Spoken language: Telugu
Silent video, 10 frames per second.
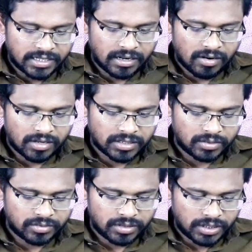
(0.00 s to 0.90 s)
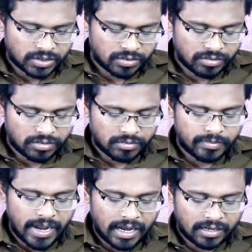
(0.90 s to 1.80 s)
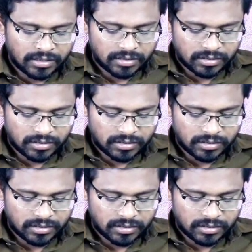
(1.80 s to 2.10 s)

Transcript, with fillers: అనేది రావడం జరుగుతుంది సో బ్యాక్